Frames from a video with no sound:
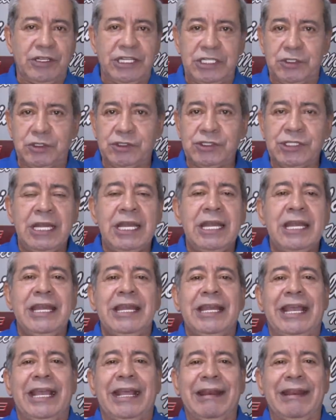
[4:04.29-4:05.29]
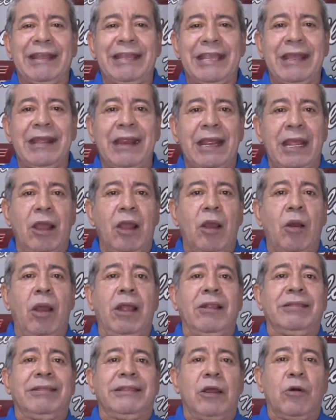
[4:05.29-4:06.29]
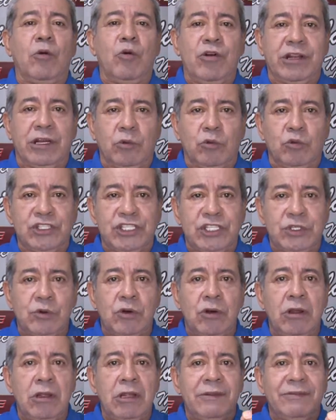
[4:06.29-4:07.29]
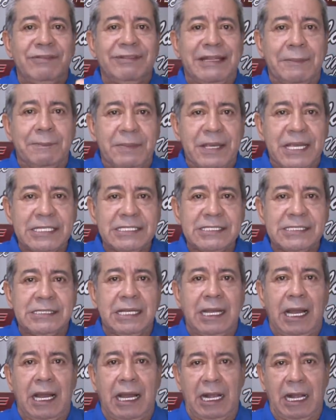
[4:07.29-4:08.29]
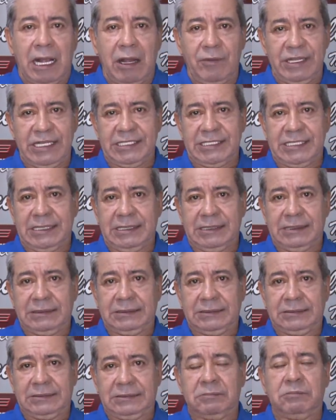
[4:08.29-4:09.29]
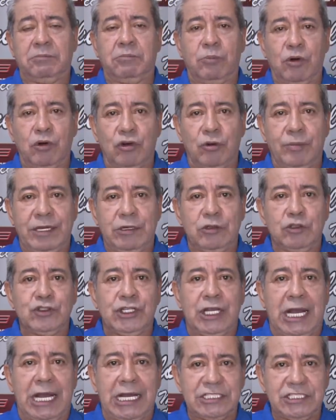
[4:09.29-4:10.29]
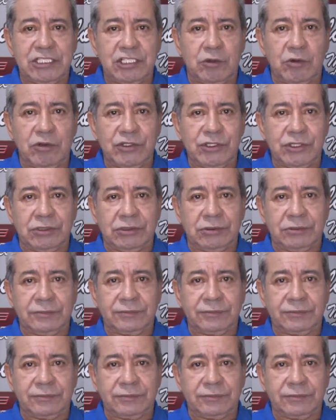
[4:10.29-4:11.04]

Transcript: de hechos, que requiere de un revulsivo de pies a cabeza. Por lo menos así lo veo yo.